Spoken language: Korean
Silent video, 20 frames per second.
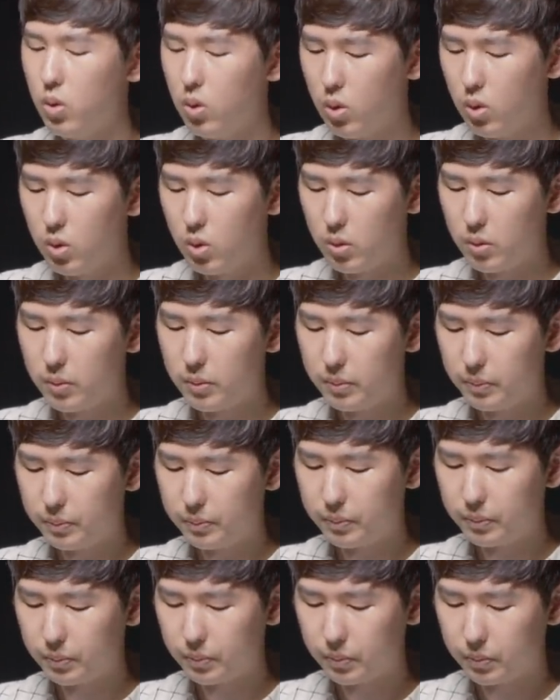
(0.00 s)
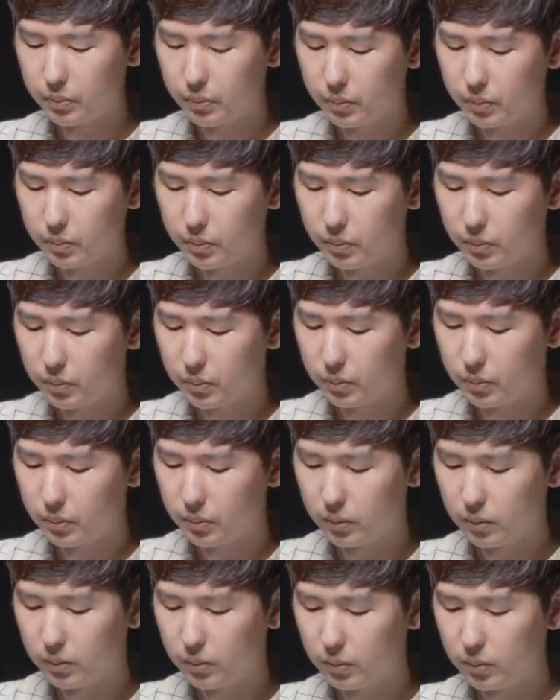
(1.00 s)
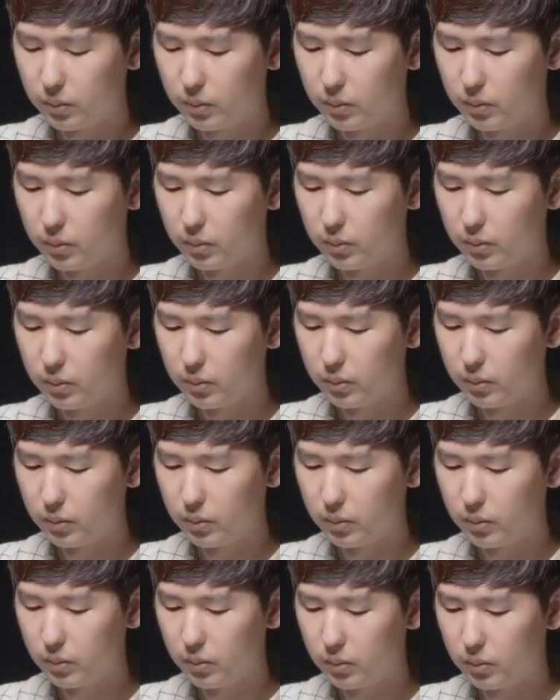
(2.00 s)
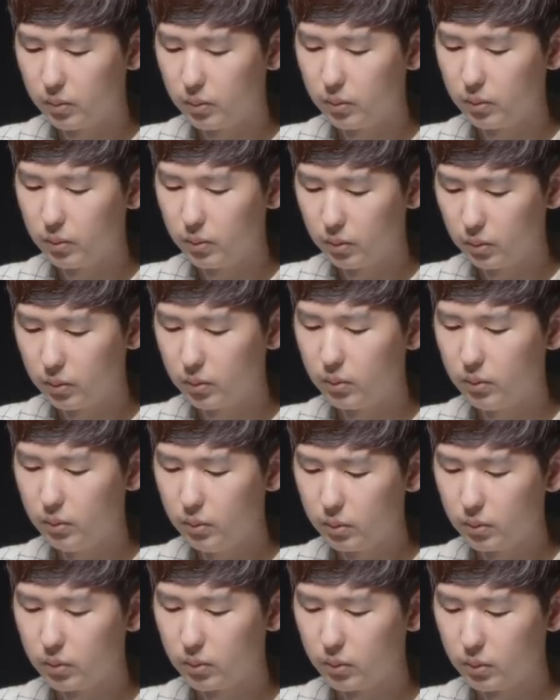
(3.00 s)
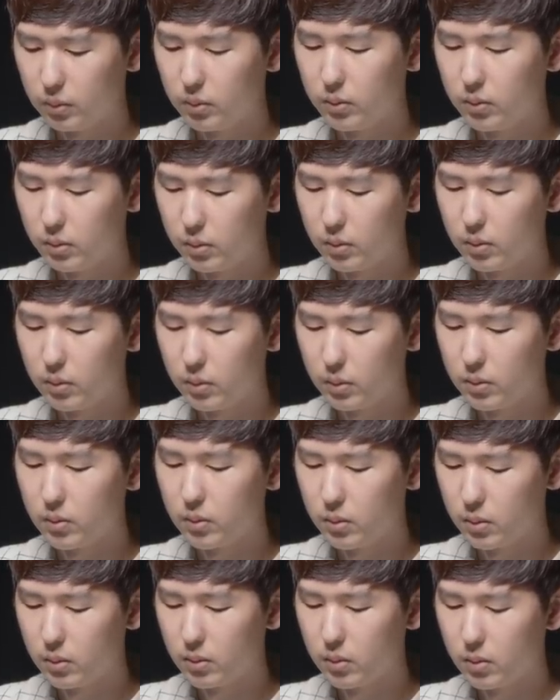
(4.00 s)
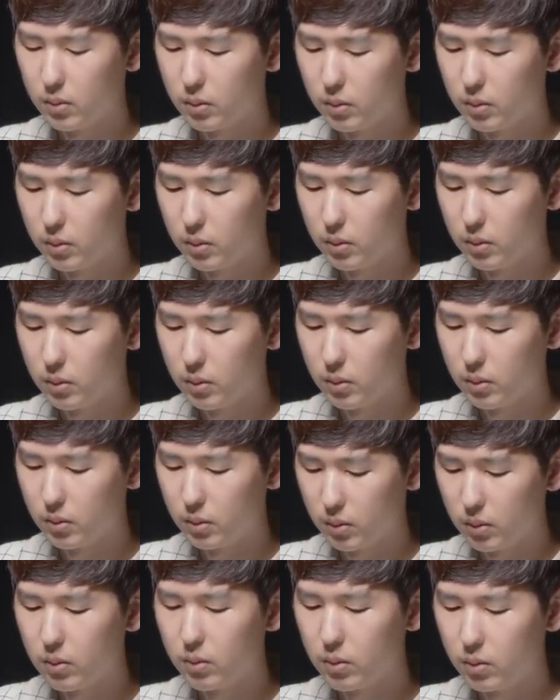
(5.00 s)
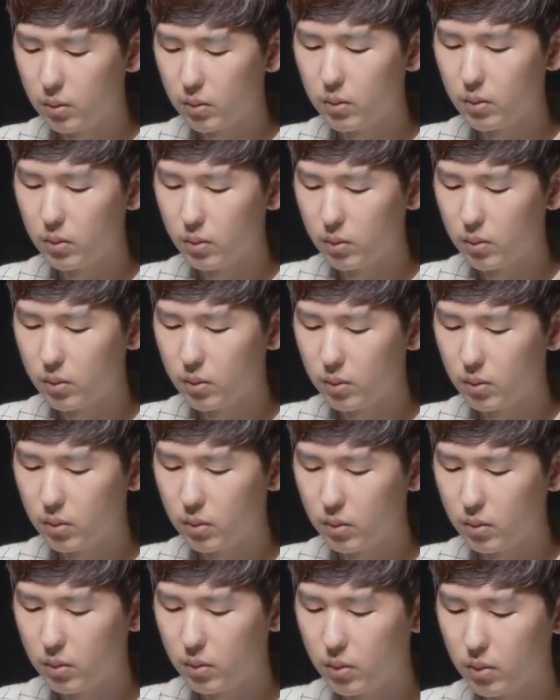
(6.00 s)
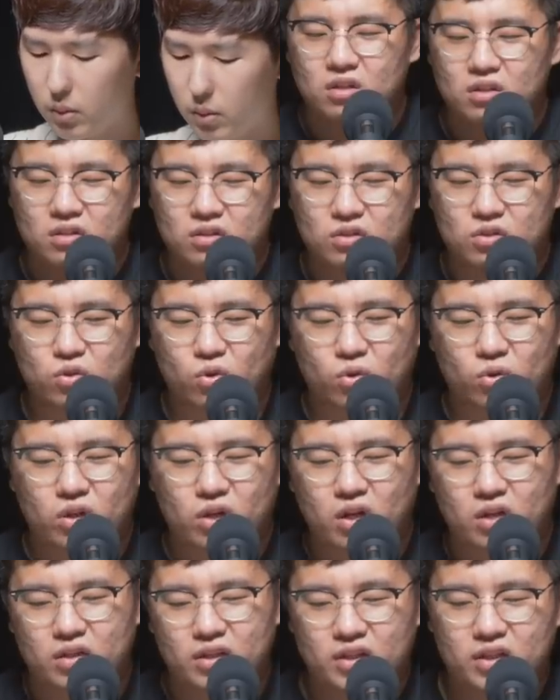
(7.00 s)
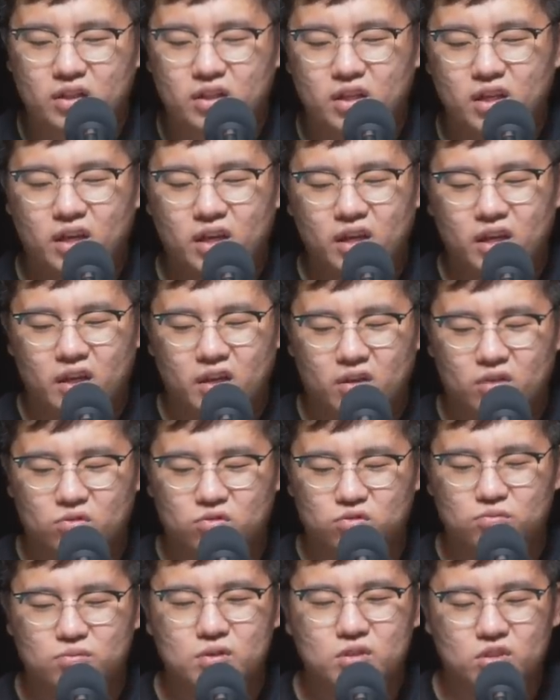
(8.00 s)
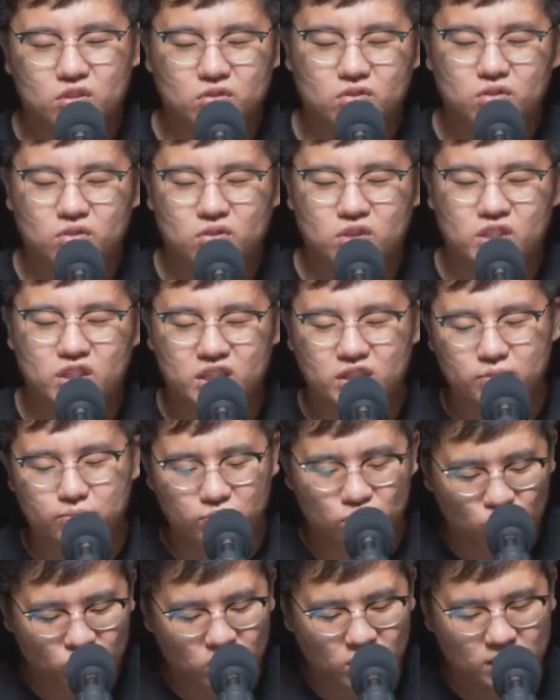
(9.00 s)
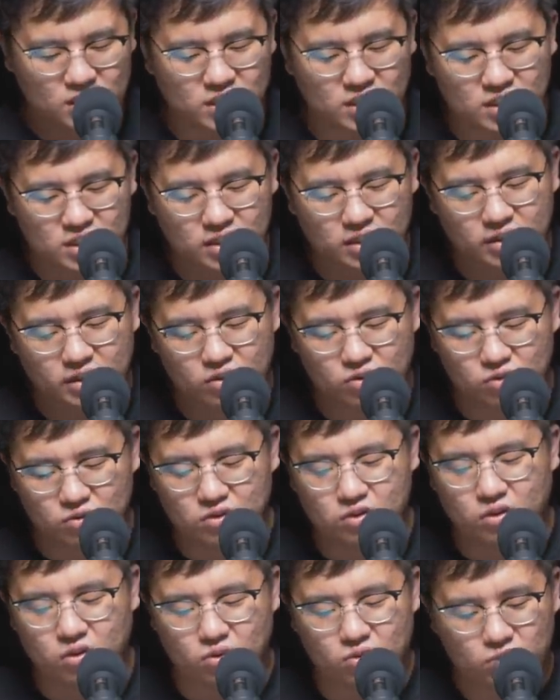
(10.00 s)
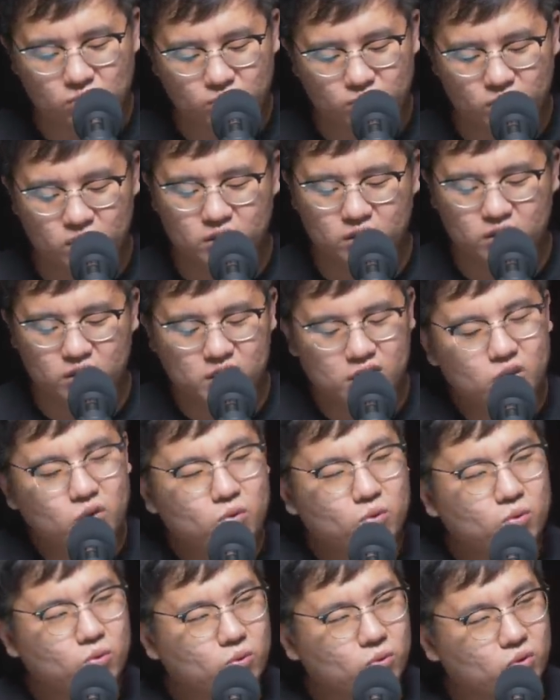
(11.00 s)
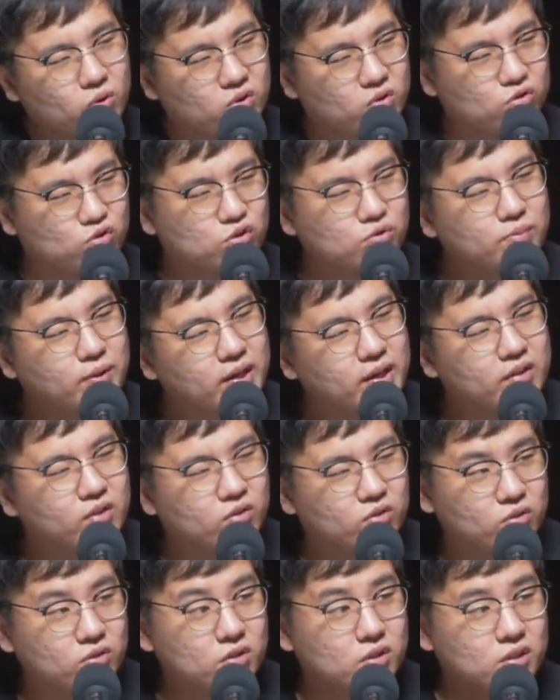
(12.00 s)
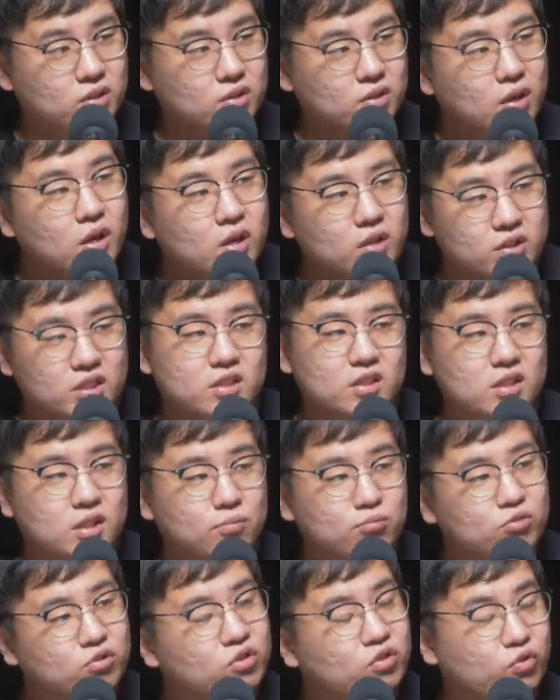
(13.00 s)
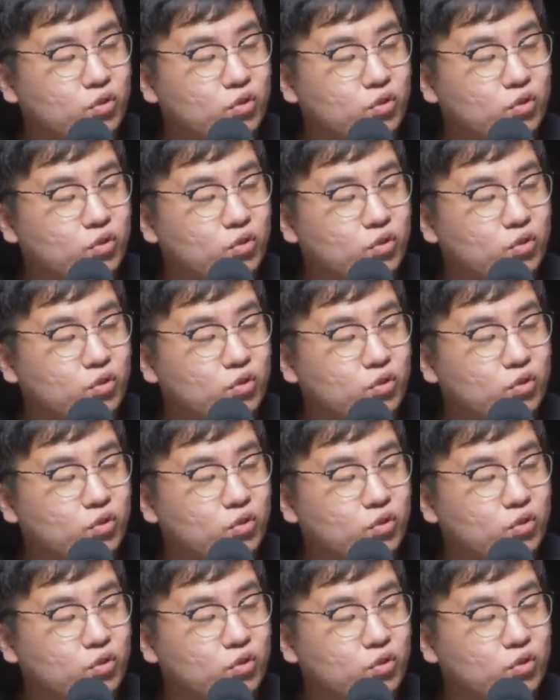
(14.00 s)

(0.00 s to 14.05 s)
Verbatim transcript: 이 근거 있는 팩트를 가지고 이런 근거에 대해서 얘기를 하시면 좋은데 음. 뭔가 주장을 많이 하시니까 사실 그리고 저희가 이때 국민정서 지금 민주당 지지자들의 정서는 어쩌면 이 친노에서 출발했던 지지자분들이